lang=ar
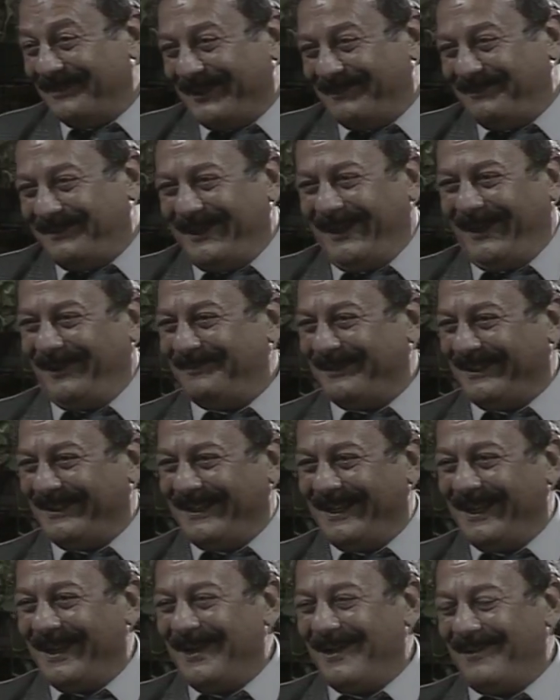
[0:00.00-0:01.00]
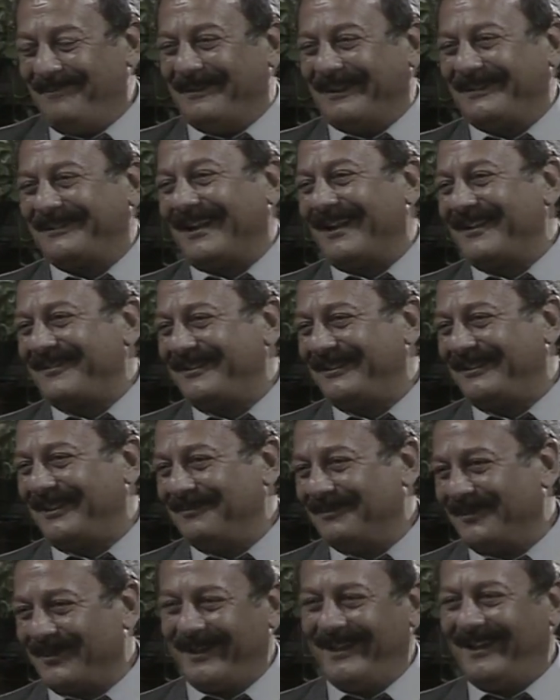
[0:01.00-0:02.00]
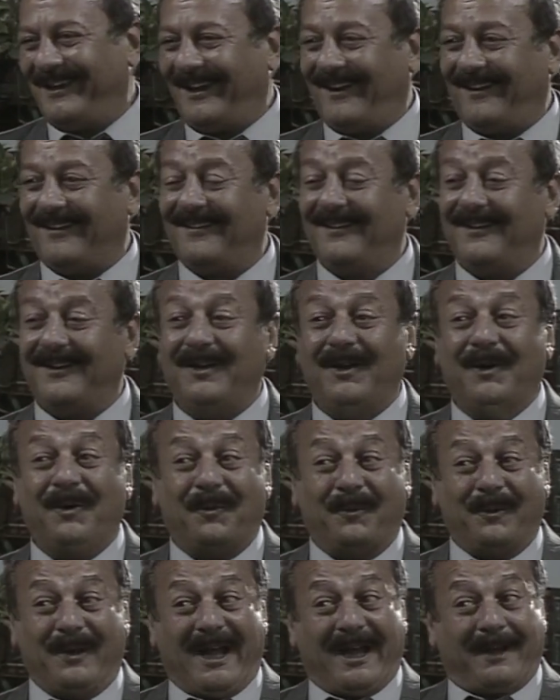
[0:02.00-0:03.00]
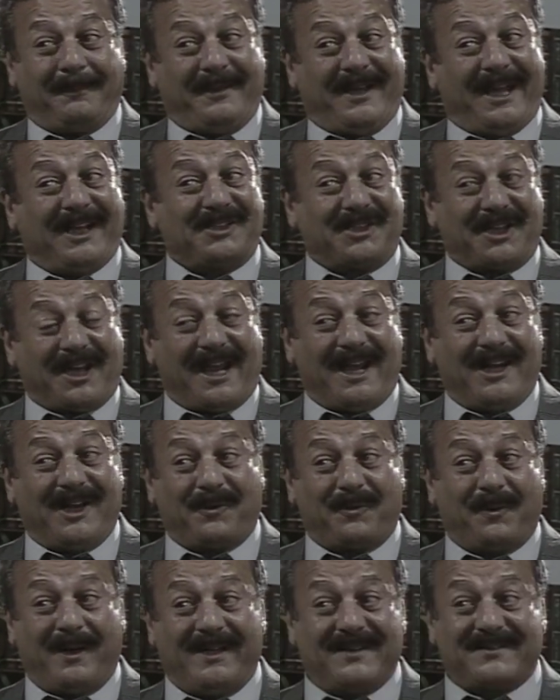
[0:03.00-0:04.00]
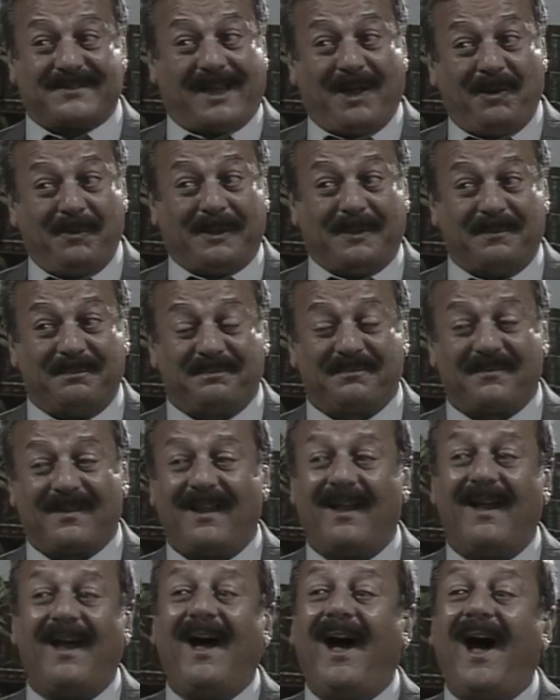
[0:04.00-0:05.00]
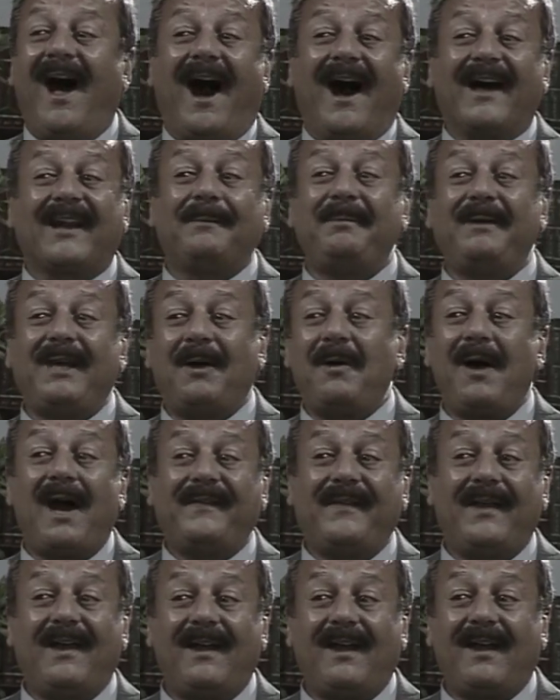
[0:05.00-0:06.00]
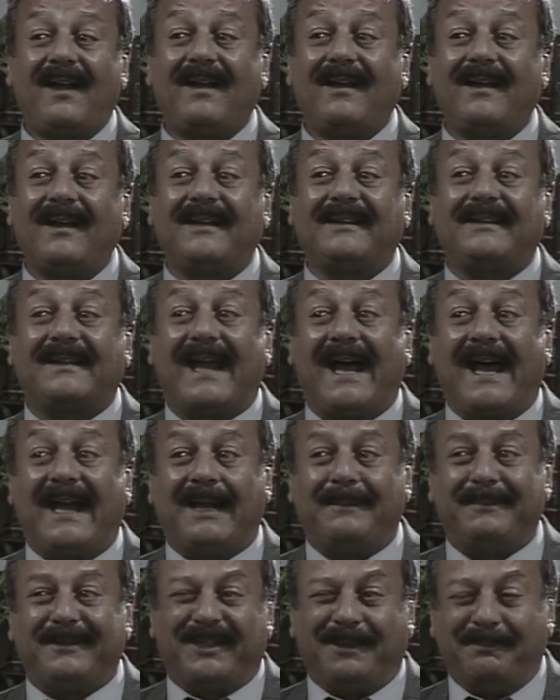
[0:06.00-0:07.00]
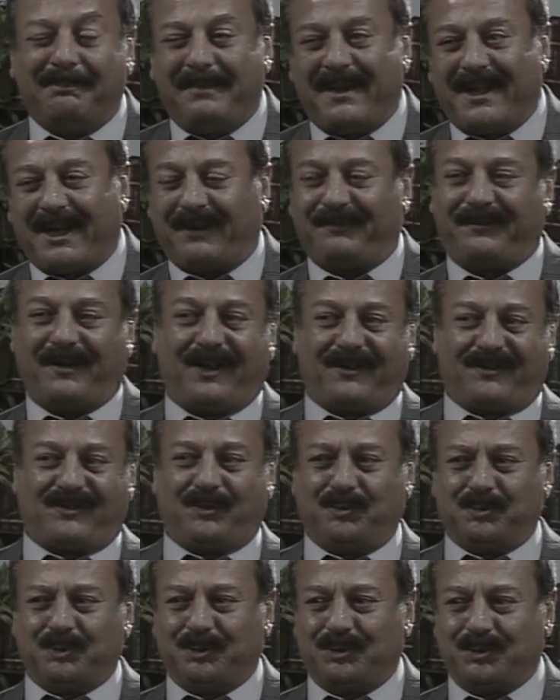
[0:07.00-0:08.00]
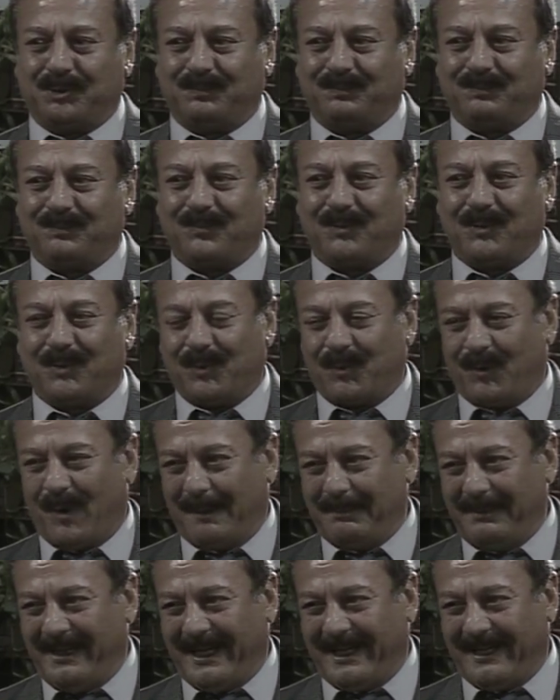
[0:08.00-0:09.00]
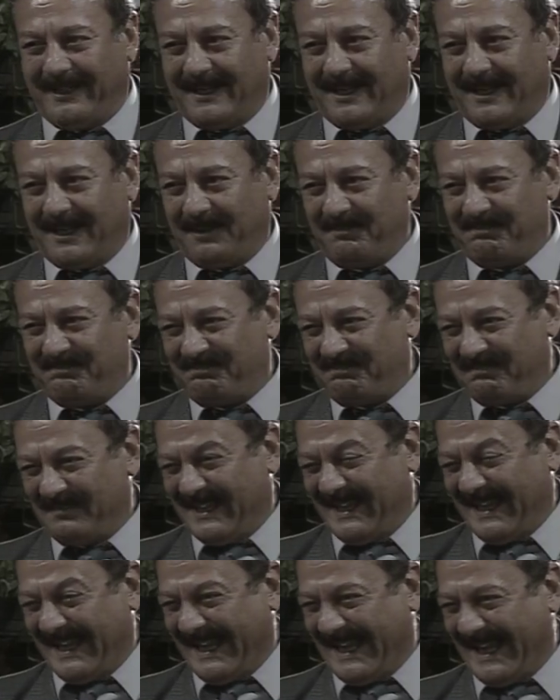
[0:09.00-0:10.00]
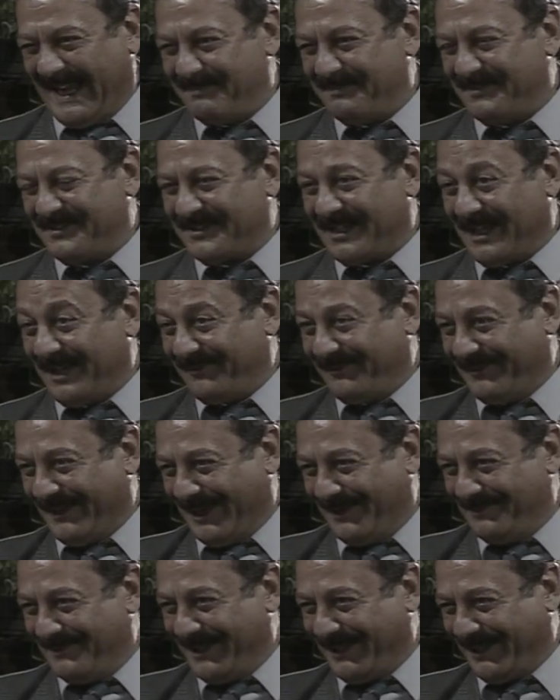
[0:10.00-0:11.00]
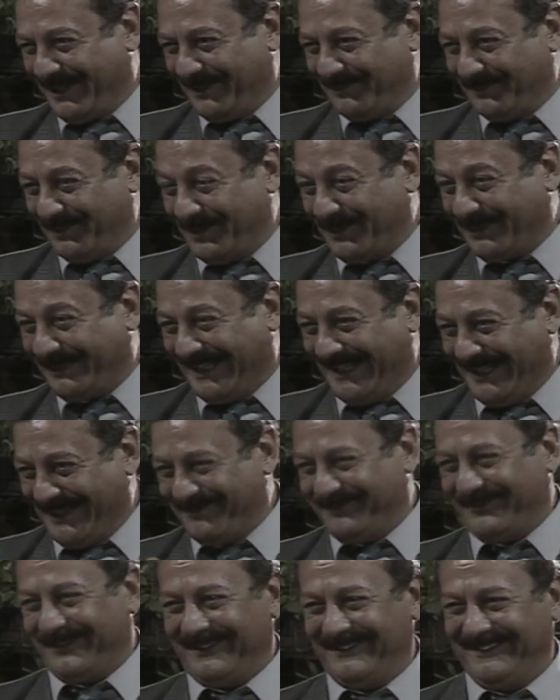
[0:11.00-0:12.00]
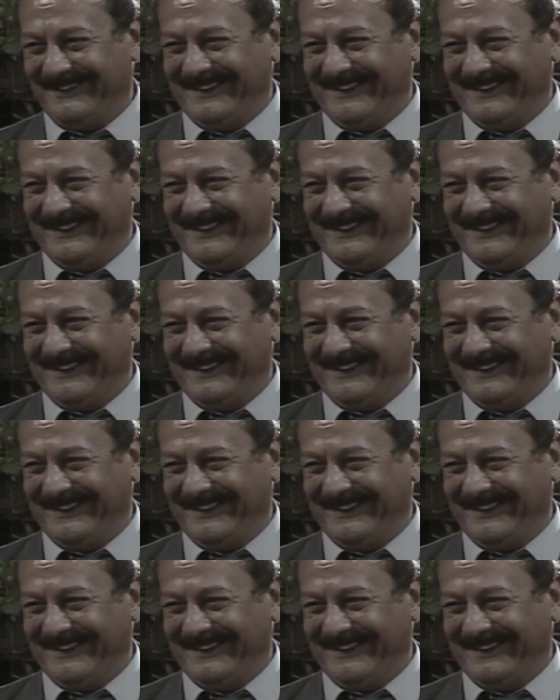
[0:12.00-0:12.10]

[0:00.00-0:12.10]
بيبيع بالتقسيط المريح آه. والعربيات شغالة كويس قوي عربية واحدة اتقلبت امبارح في أسيوط آه. وقبل كده خمسة في أماكن مختلفة